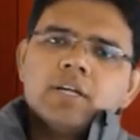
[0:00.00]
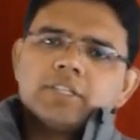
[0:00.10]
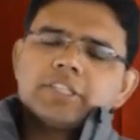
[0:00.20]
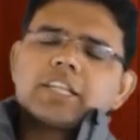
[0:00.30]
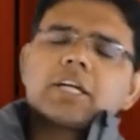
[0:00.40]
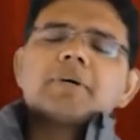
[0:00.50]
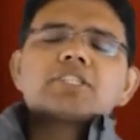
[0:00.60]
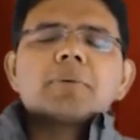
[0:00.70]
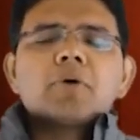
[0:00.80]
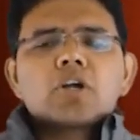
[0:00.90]
ज्यादातर
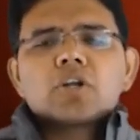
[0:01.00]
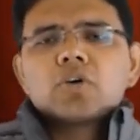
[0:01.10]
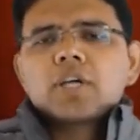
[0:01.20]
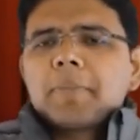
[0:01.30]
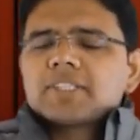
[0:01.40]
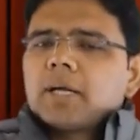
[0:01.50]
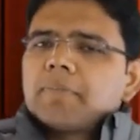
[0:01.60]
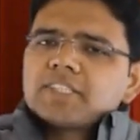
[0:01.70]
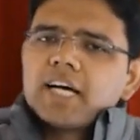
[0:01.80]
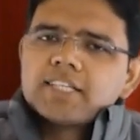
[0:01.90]
बच्चे बोल रहे होंगे सर
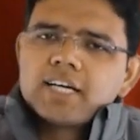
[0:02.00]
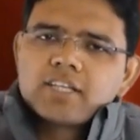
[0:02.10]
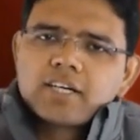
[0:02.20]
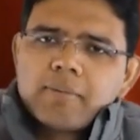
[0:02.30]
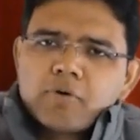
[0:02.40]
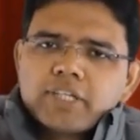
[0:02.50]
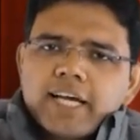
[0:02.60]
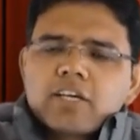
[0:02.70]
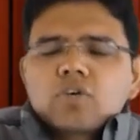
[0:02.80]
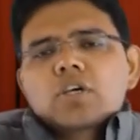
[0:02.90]
पचास हजार से कम हो
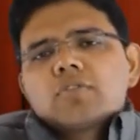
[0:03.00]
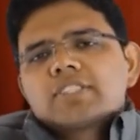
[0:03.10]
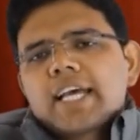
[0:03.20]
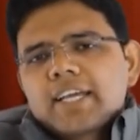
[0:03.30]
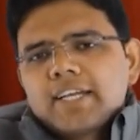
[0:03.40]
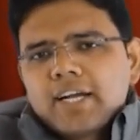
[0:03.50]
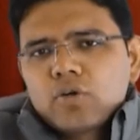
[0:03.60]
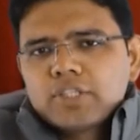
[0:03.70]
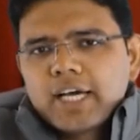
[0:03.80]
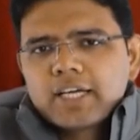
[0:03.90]
जाएगी क्योंकि वो सेकंड
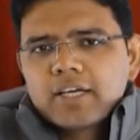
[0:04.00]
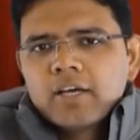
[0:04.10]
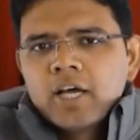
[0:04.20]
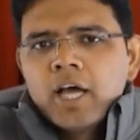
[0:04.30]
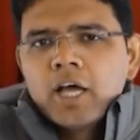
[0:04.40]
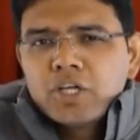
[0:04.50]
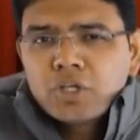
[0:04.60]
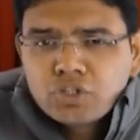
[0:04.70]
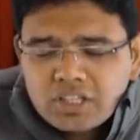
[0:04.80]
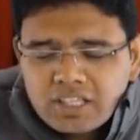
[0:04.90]
हैंड हो जाएगी
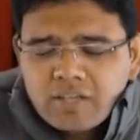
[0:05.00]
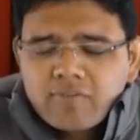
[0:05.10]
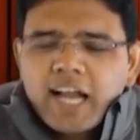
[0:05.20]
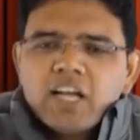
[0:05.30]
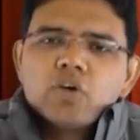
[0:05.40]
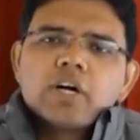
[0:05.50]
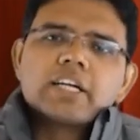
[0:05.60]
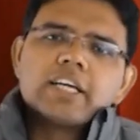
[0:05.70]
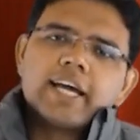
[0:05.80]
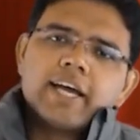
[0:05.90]
जितनी वैल्यू
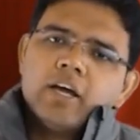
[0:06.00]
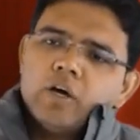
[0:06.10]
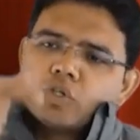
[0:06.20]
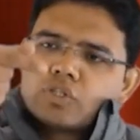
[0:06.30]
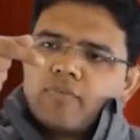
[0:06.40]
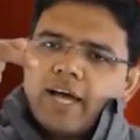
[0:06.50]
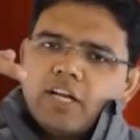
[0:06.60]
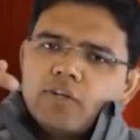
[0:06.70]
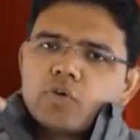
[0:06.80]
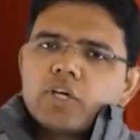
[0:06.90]
घटी है उस
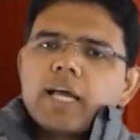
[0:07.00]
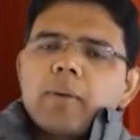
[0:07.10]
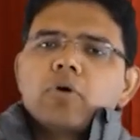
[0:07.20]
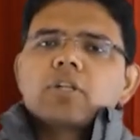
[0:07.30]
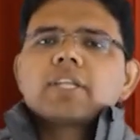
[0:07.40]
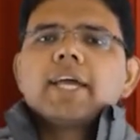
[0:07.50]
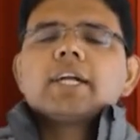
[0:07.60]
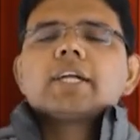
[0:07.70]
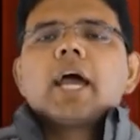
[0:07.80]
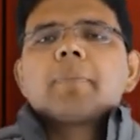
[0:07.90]
वैल्यू को ही क्या बोलते
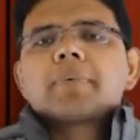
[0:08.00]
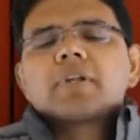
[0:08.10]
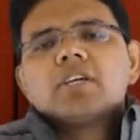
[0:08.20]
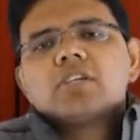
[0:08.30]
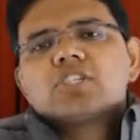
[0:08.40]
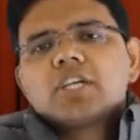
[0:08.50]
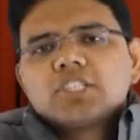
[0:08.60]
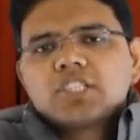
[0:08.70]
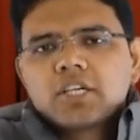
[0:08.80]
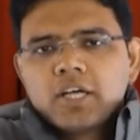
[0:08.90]
हैं
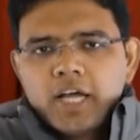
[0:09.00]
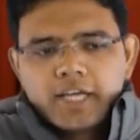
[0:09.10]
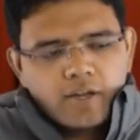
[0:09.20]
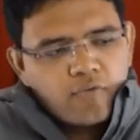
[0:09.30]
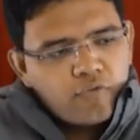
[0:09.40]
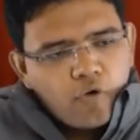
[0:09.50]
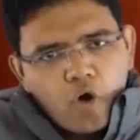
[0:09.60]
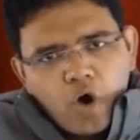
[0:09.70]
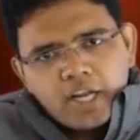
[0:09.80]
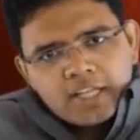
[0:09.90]
डेप्रिशिएशन यानी
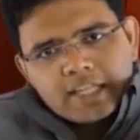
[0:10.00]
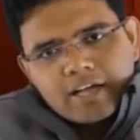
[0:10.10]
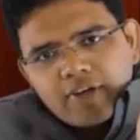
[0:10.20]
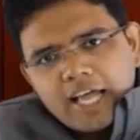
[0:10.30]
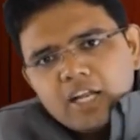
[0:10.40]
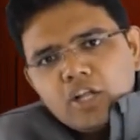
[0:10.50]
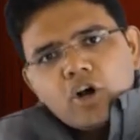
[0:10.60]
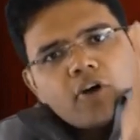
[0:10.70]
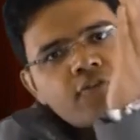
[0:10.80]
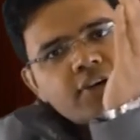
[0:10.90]
फॉल इन द
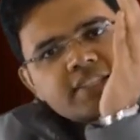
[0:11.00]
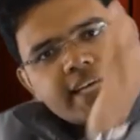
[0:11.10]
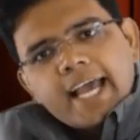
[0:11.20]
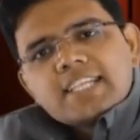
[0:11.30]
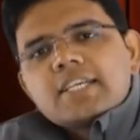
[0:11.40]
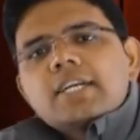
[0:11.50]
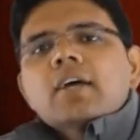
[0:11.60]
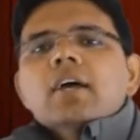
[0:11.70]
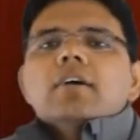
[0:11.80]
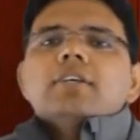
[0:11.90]
वैल्यू ऑफ फिक्स
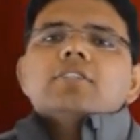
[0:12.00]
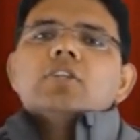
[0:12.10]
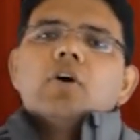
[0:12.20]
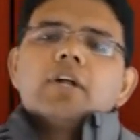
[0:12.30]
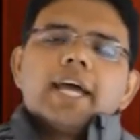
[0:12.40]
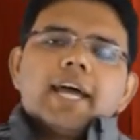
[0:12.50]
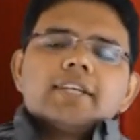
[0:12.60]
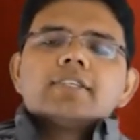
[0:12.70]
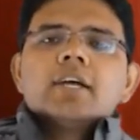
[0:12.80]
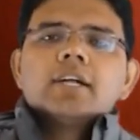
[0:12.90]
एसिड इज नॉन
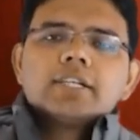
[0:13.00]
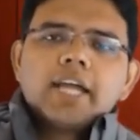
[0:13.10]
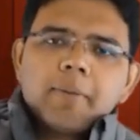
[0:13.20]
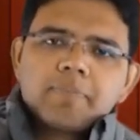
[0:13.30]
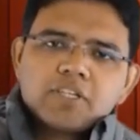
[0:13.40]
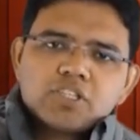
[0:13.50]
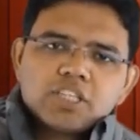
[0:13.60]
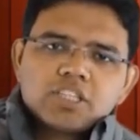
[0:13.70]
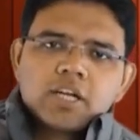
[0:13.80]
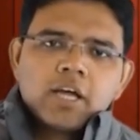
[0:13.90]
एज
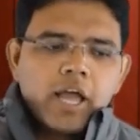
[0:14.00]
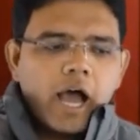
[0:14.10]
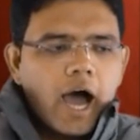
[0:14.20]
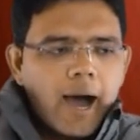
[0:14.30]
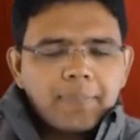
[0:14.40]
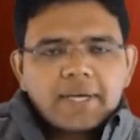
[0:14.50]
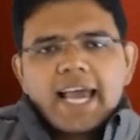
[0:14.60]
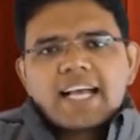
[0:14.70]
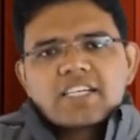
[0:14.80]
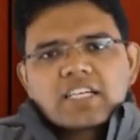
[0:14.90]
डेप्रिशिएशन आपके
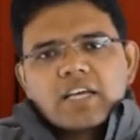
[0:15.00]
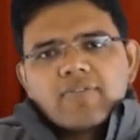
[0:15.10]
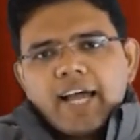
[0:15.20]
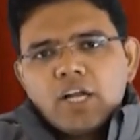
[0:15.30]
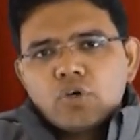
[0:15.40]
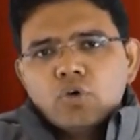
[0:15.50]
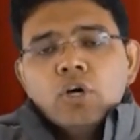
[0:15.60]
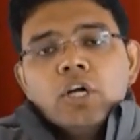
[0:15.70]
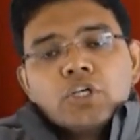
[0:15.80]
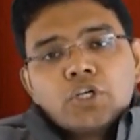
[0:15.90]
एसिड की वैल्यू
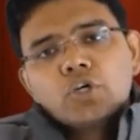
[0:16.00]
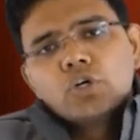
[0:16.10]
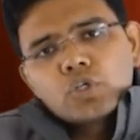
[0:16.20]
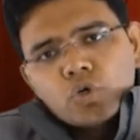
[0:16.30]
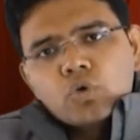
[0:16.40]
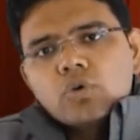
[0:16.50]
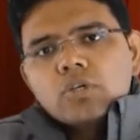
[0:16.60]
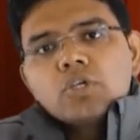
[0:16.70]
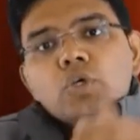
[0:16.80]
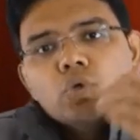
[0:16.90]
ड्यू टू
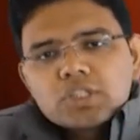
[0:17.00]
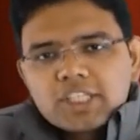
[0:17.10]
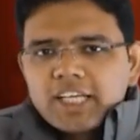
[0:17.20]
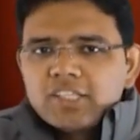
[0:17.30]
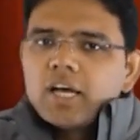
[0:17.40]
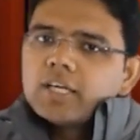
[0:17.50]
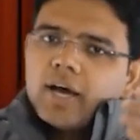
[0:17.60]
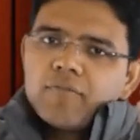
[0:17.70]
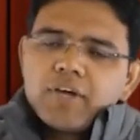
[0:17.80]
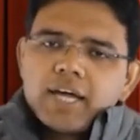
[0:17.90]
यूसेज
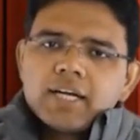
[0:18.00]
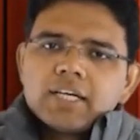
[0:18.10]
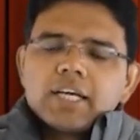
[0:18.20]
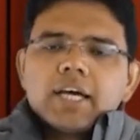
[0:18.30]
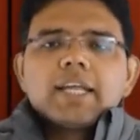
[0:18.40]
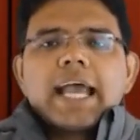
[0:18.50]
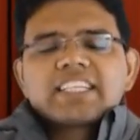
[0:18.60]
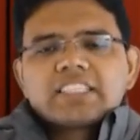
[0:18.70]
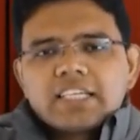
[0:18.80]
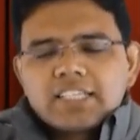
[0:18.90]
या वियर एंड टीयर या
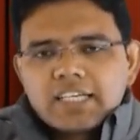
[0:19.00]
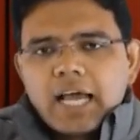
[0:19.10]
एक्सीडेंटल